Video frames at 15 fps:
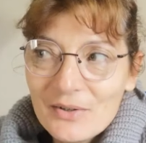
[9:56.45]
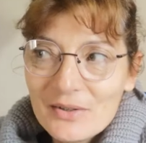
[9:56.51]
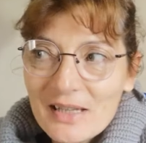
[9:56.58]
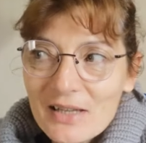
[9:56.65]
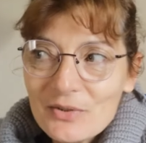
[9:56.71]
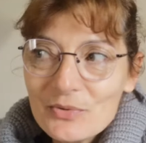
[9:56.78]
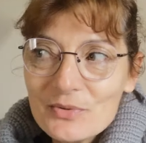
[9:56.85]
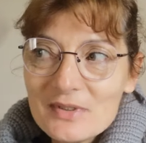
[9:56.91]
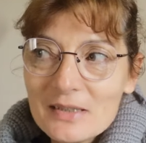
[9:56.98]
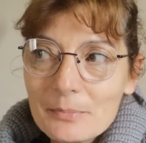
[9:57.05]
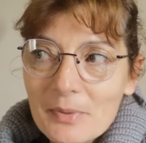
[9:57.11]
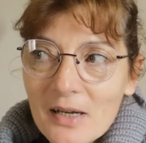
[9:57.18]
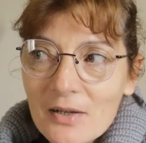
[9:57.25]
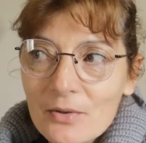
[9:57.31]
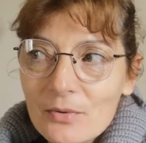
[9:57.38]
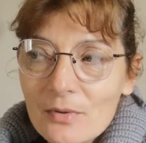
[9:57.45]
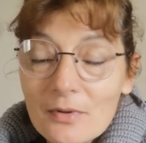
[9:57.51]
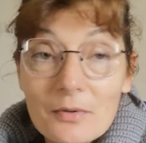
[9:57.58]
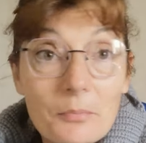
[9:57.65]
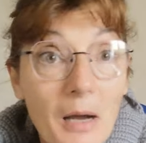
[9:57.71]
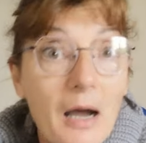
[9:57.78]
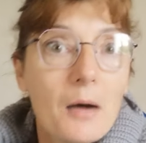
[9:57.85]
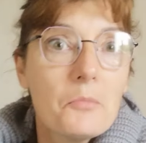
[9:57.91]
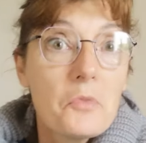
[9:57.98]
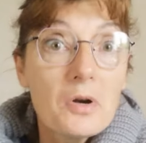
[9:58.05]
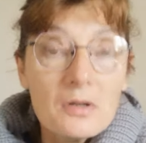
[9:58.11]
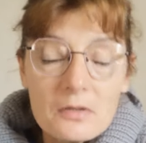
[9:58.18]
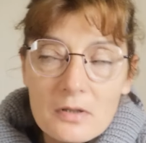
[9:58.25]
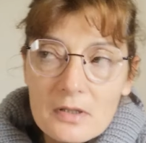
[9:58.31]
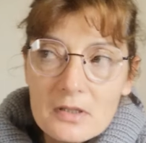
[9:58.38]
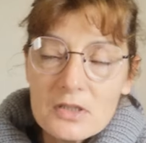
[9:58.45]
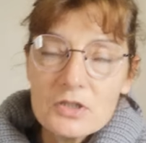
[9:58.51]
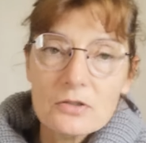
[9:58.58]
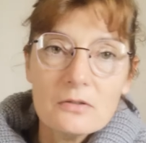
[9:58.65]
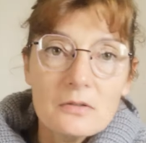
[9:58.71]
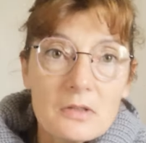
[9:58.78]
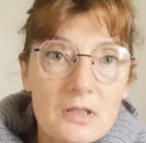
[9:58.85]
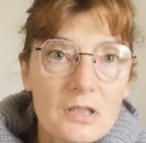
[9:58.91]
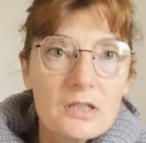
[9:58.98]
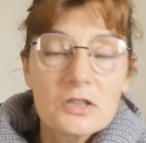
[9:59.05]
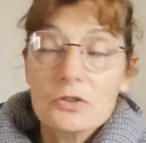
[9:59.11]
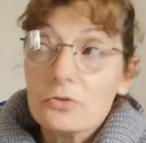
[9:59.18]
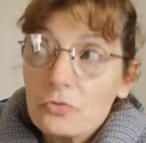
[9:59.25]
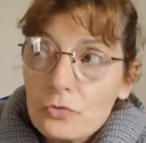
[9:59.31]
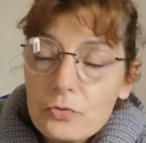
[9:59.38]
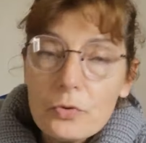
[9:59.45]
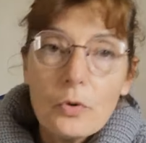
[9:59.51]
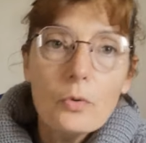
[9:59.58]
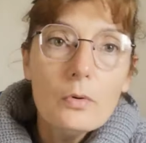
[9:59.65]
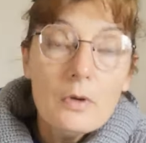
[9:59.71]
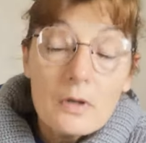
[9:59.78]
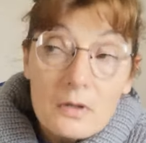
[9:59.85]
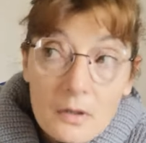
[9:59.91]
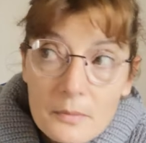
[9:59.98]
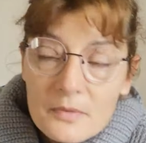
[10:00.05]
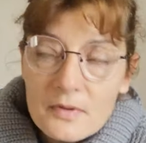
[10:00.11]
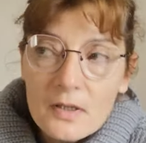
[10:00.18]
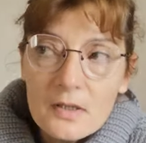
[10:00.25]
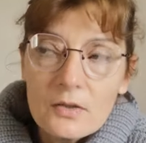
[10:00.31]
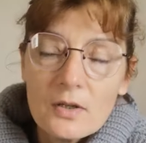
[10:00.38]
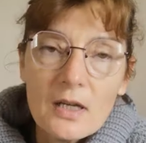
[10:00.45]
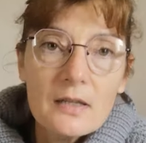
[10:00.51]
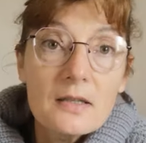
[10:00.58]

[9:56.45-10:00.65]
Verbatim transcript: on a tous des parcours... Bah, moi, il y, a des gens, il y a des gens, tout roule comme ça, de